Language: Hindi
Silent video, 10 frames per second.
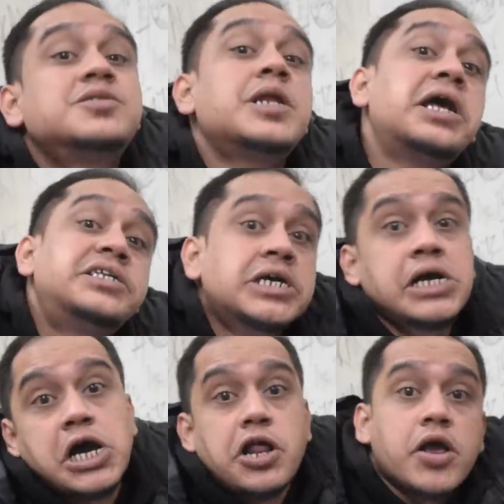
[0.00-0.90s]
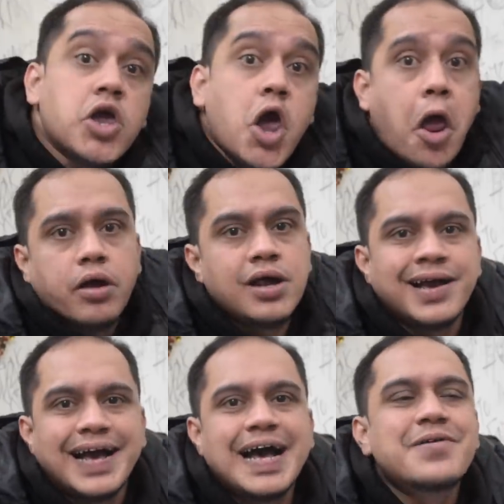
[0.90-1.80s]
स्लेजिंग करेंगे
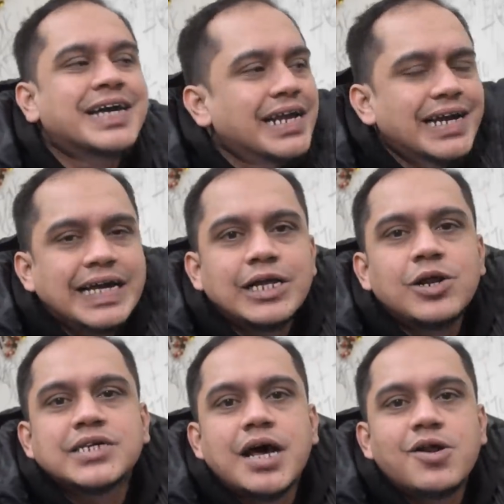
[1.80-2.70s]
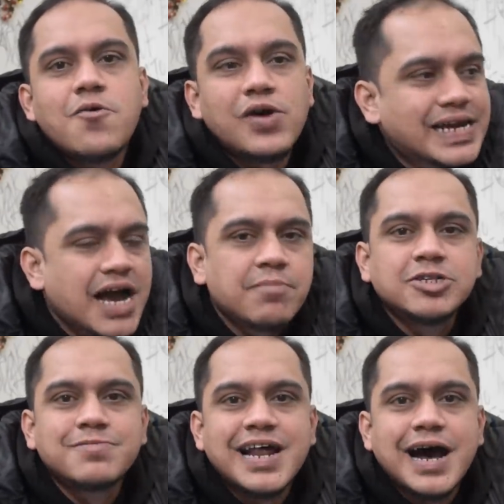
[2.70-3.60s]
अबे क्रिकेट खेलो सालो वही काम है
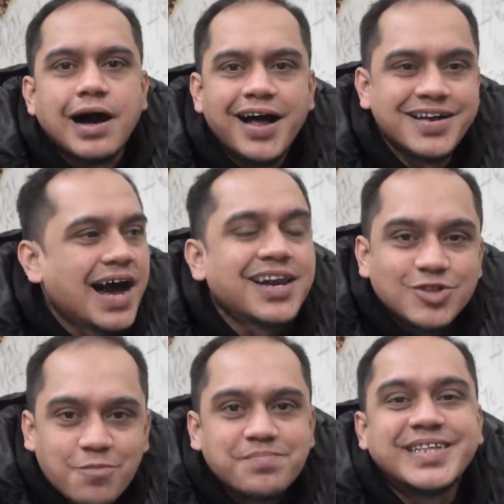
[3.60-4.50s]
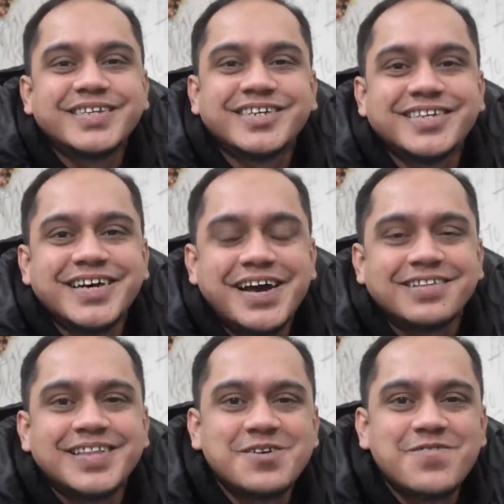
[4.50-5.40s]
तुम्हारा गाली तो हम भी दे सकते हैं
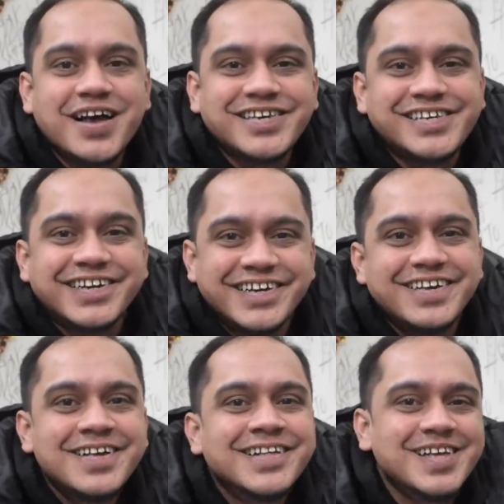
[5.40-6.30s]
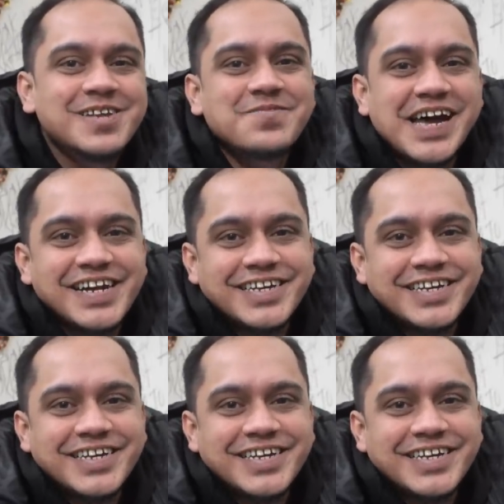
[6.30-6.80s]
तेरी माँ की तेरी बहन